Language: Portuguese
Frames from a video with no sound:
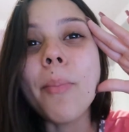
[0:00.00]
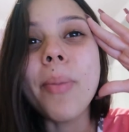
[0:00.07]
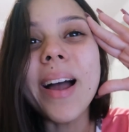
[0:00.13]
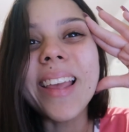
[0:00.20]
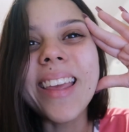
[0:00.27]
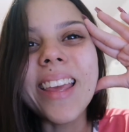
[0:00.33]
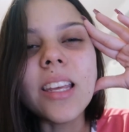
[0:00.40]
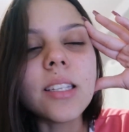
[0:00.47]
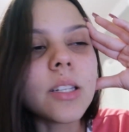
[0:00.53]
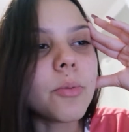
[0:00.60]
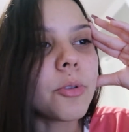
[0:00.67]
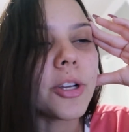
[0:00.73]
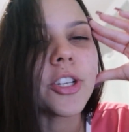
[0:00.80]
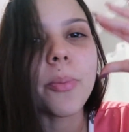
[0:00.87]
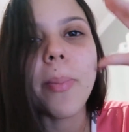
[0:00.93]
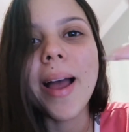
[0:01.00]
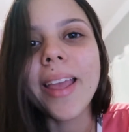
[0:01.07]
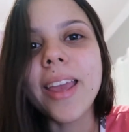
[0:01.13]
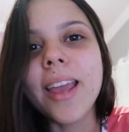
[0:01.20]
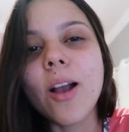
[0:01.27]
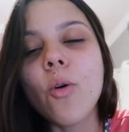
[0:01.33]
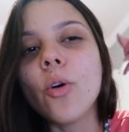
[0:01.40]
Apaguei, simplesmente
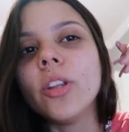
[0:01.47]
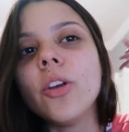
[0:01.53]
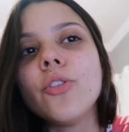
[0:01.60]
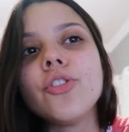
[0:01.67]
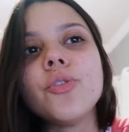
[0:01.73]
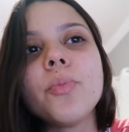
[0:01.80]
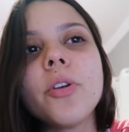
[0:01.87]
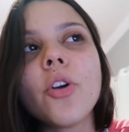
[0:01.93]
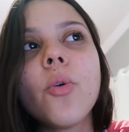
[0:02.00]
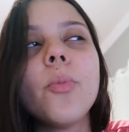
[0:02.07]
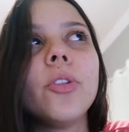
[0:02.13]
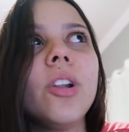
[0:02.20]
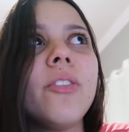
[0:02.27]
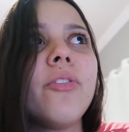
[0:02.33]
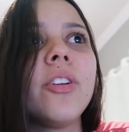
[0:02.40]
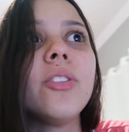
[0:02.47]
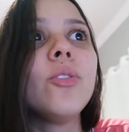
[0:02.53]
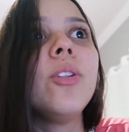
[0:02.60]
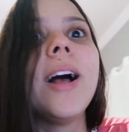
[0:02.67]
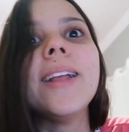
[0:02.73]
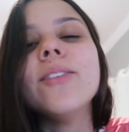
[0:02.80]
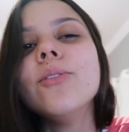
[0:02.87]
apaguei. Acordei hoje de manhã com o meu telefone
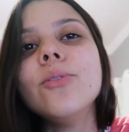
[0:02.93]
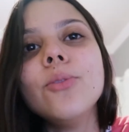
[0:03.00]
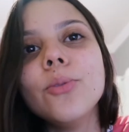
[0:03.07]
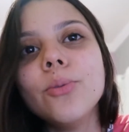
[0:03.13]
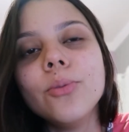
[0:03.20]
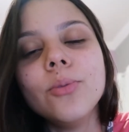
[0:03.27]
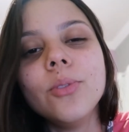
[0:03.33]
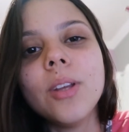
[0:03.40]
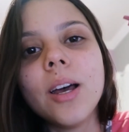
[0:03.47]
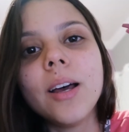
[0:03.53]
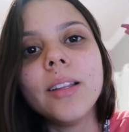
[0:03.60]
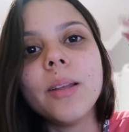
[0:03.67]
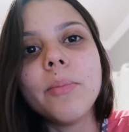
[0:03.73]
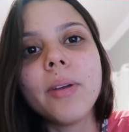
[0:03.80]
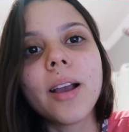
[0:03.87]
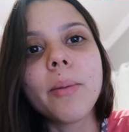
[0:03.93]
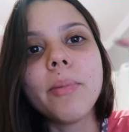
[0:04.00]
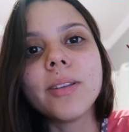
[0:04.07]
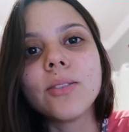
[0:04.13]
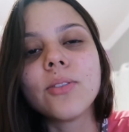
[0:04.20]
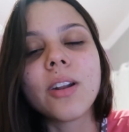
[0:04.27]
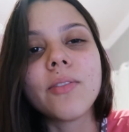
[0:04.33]
do lado do, da, da minha
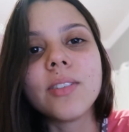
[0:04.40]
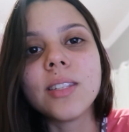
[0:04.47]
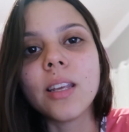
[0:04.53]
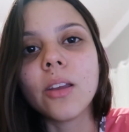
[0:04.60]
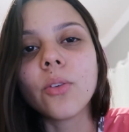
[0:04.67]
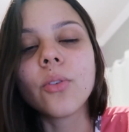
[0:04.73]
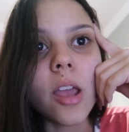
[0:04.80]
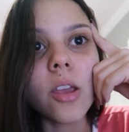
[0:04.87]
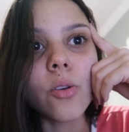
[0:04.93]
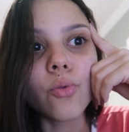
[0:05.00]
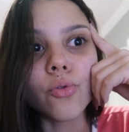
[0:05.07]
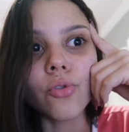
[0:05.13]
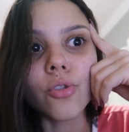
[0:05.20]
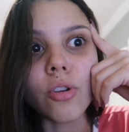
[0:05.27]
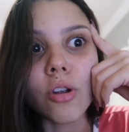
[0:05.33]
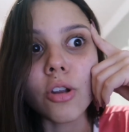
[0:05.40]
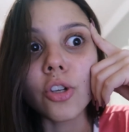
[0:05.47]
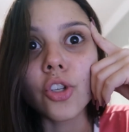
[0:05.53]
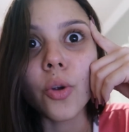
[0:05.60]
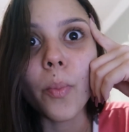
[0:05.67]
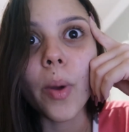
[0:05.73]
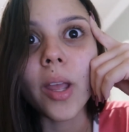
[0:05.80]
cabeça do travesseiro. Aí eu,
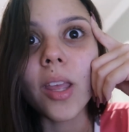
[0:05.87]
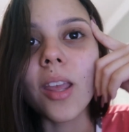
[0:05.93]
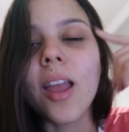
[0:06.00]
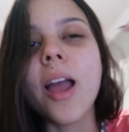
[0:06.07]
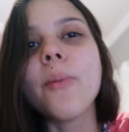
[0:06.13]
gente, apaguei.